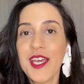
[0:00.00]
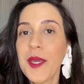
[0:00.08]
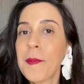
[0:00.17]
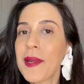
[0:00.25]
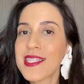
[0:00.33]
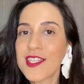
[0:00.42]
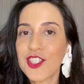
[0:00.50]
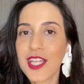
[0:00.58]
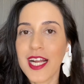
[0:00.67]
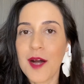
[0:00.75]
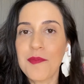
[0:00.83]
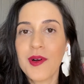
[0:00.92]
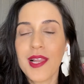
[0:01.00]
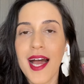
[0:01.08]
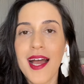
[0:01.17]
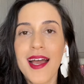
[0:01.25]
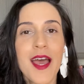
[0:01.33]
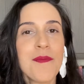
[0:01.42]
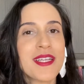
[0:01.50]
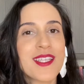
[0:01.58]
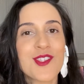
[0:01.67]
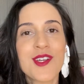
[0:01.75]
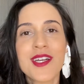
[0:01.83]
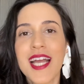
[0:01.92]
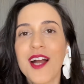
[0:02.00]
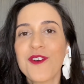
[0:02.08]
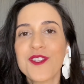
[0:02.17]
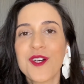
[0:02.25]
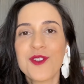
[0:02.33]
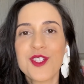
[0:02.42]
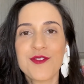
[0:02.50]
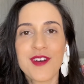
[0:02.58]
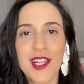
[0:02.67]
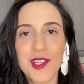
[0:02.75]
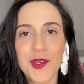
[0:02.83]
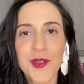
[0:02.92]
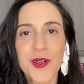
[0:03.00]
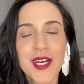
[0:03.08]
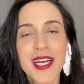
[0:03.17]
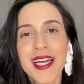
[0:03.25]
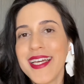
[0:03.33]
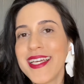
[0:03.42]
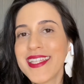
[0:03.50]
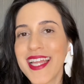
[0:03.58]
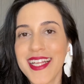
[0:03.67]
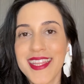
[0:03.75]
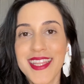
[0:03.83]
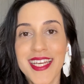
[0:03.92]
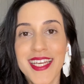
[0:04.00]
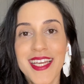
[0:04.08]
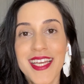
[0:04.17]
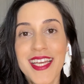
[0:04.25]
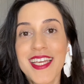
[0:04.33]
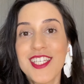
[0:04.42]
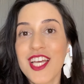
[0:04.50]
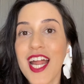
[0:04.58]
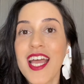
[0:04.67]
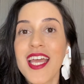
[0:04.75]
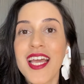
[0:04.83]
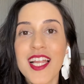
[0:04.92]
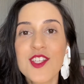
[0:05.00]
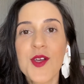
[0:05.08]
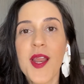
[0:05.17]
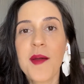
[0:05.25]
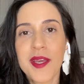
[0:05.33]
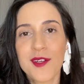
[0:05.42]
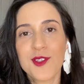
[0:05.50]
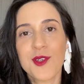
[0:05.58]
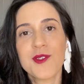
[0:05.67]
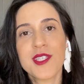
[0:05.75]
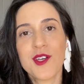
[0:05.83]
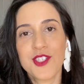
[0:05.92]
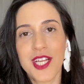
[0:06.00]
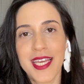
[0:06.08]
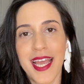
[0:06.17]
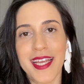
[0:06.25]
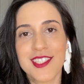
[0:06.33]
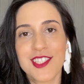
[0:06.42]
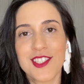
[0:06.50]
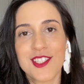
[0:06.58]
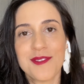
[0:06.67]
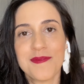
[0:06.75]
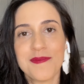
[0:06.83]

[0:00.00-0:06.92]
E para se destacar por lá, é preciso criar conteúdo de valor, entreter e gerar relacionamento com os seus clientes.